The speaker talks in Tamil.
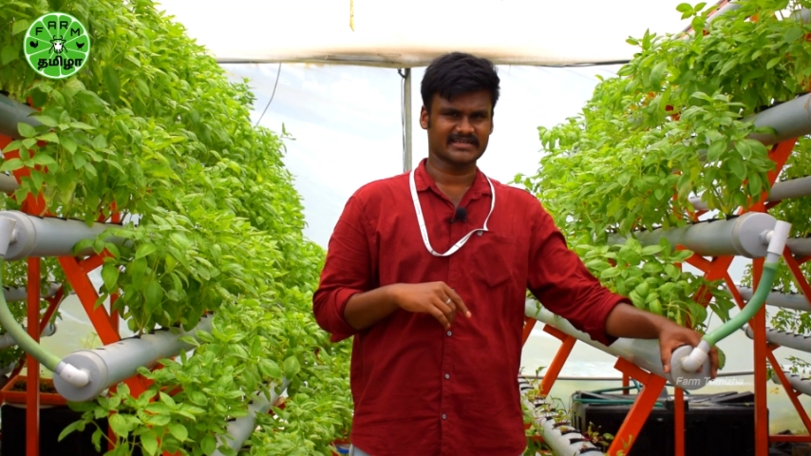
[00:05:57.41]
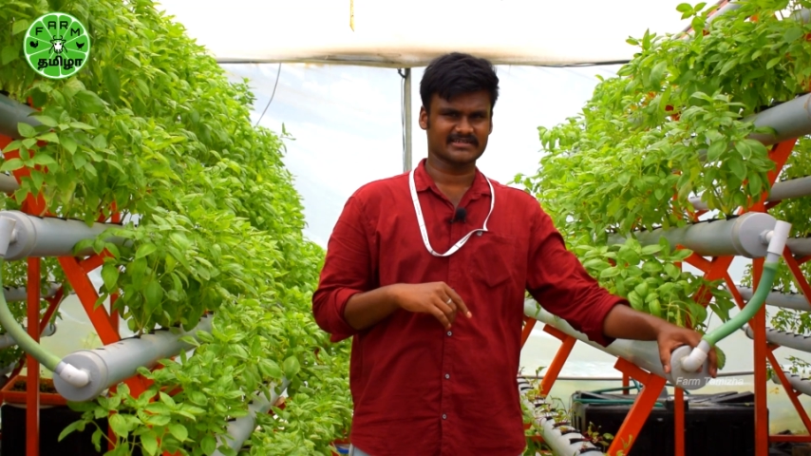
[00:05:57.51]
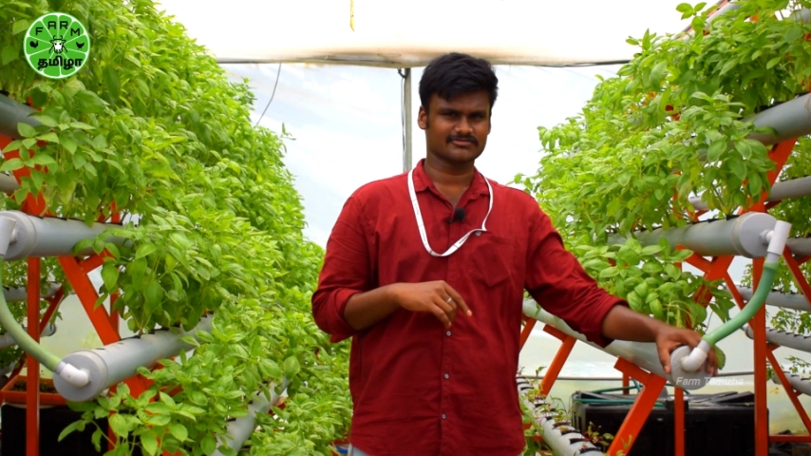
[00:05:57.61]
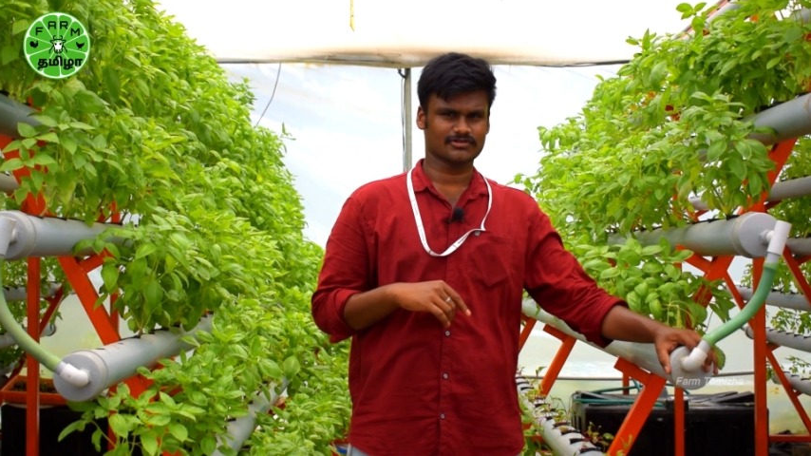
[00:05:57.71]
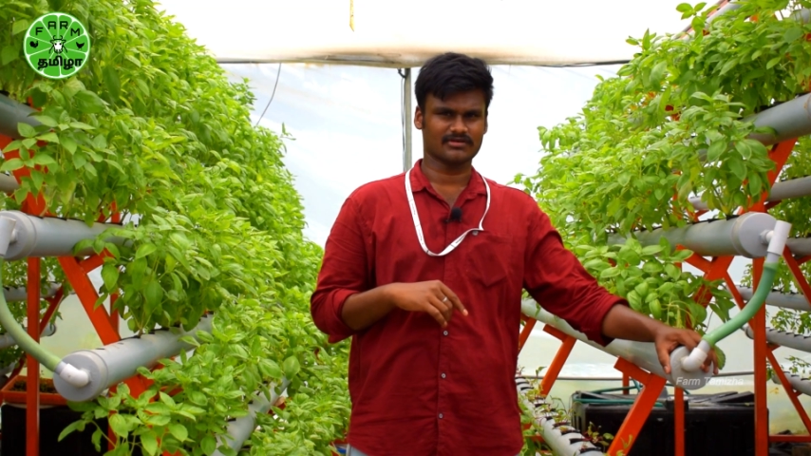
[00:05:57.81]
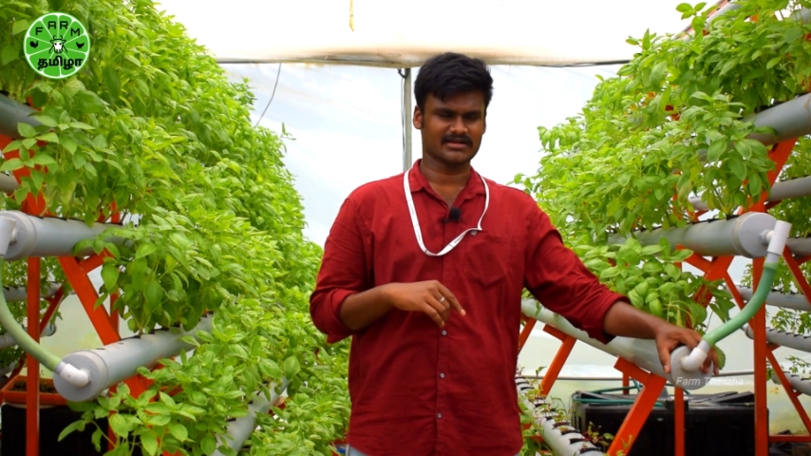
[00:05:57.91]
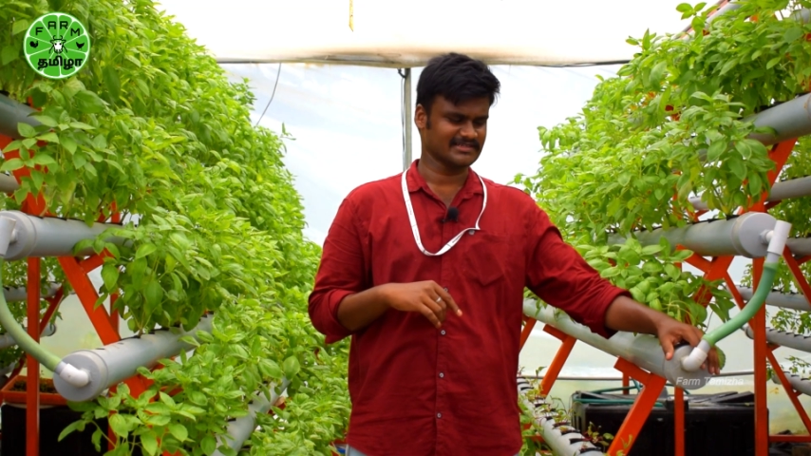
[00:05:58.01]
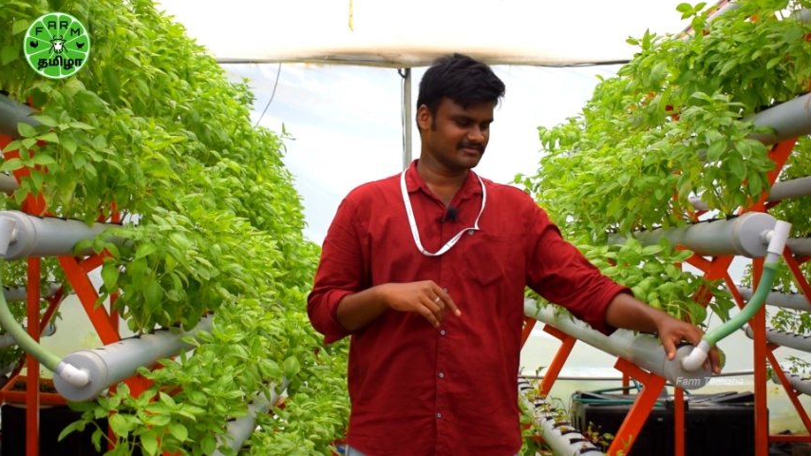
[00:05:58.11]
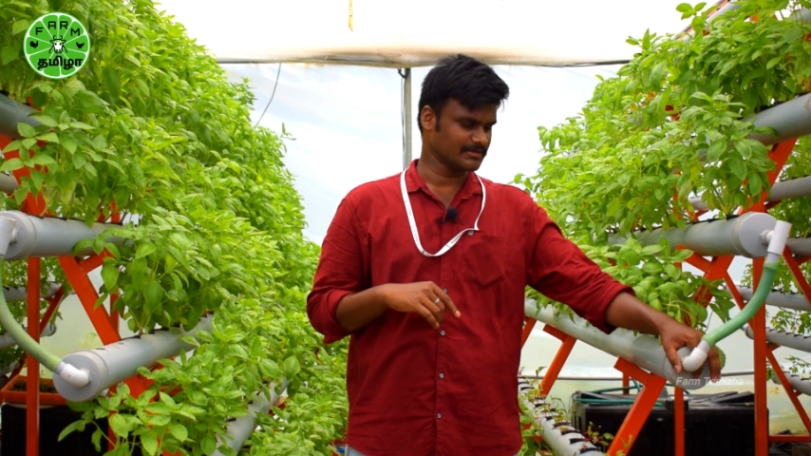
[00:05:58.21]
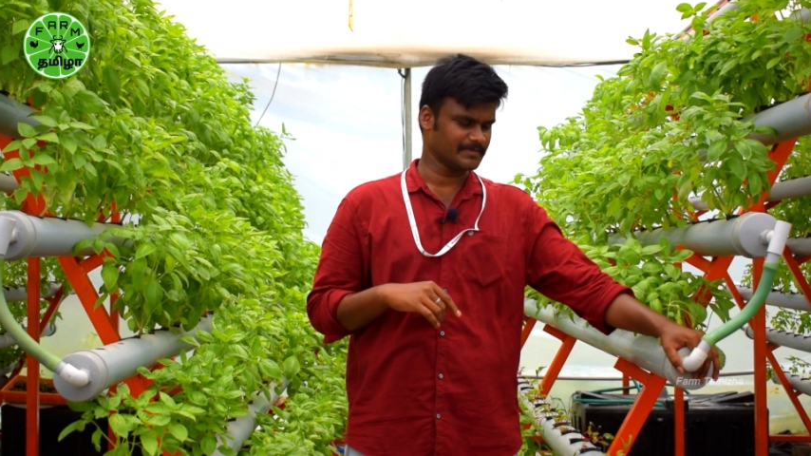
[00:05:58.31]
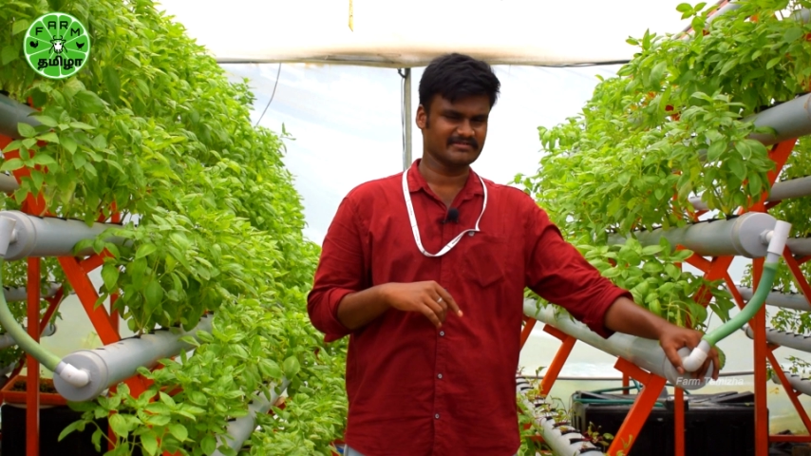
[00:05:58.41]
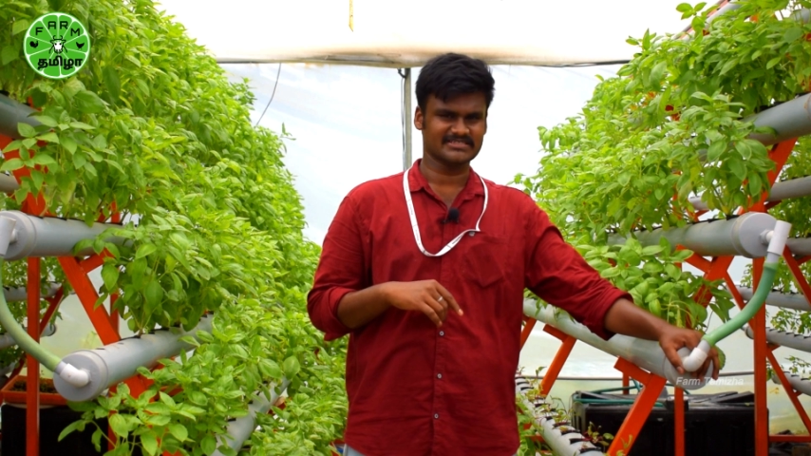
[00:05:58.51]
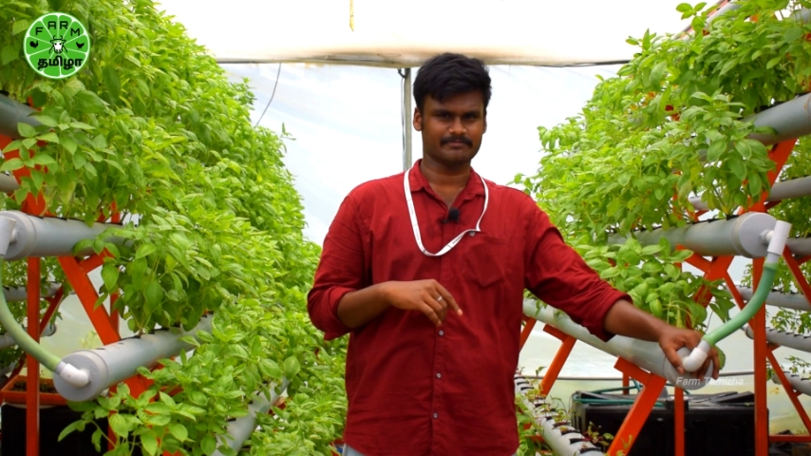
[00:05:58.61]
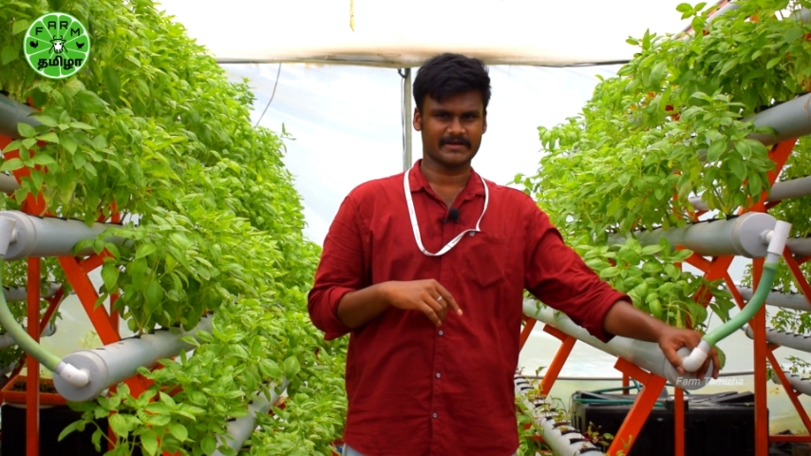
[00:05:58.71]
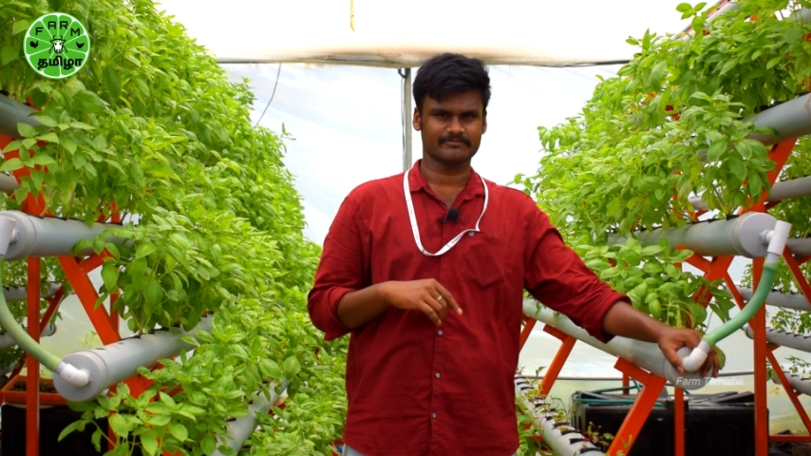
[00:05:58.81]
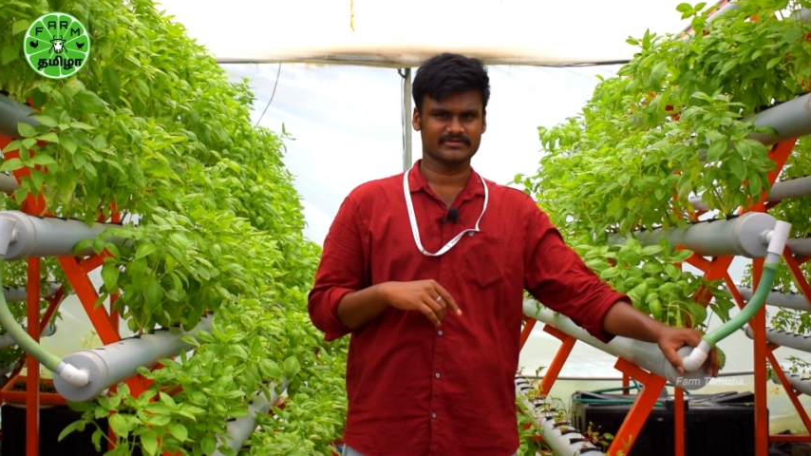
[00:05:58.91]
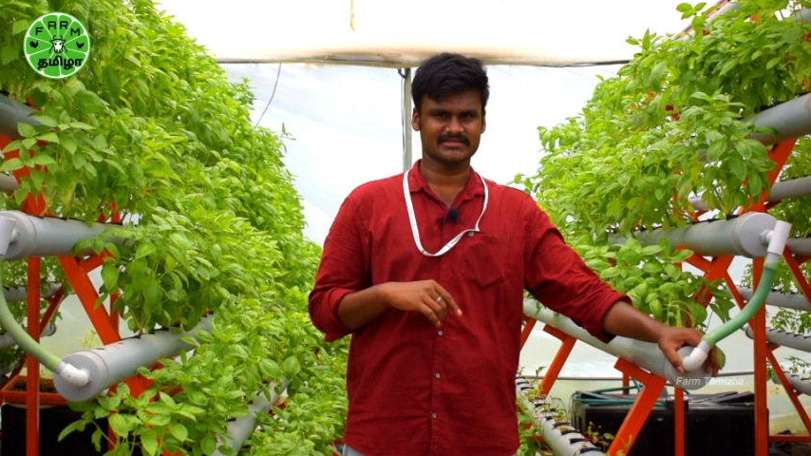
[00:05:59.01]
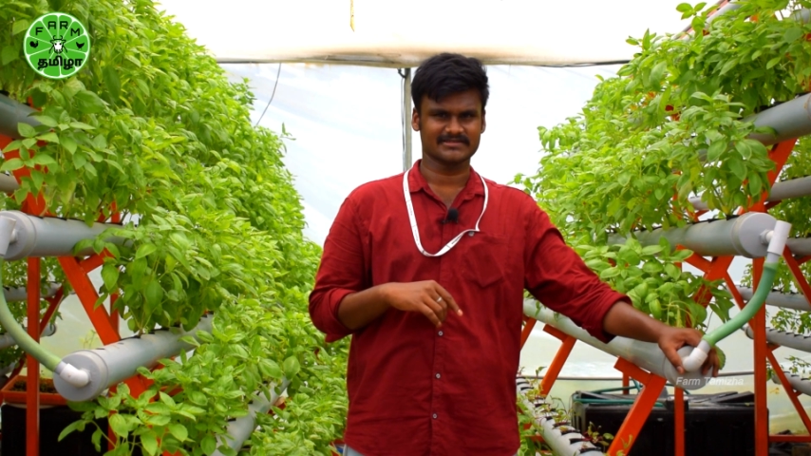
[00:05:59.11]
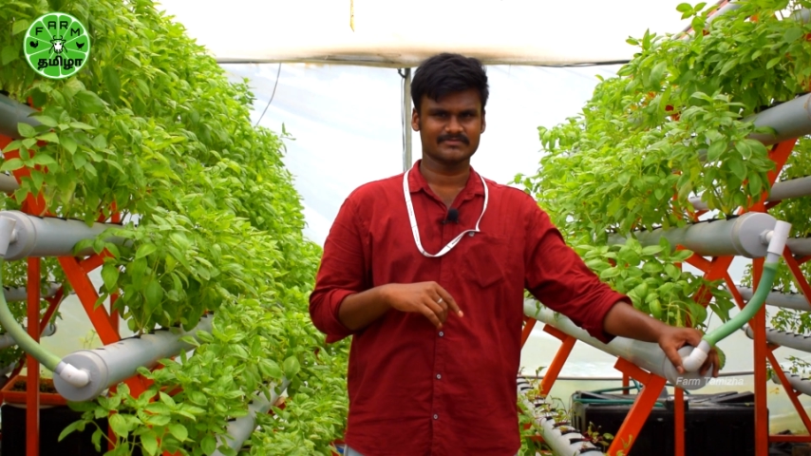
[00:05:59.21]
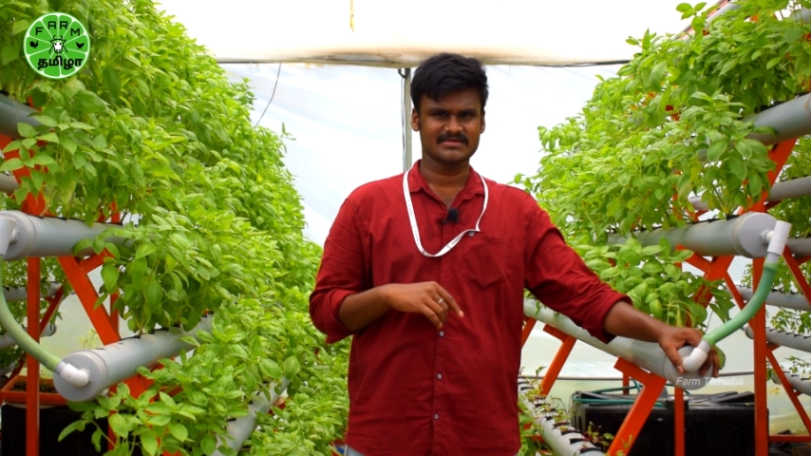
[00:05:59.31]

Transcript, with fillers: டெக்னிக் சொல்லுவாங்க இது வந்து பிவிசி பைப் இது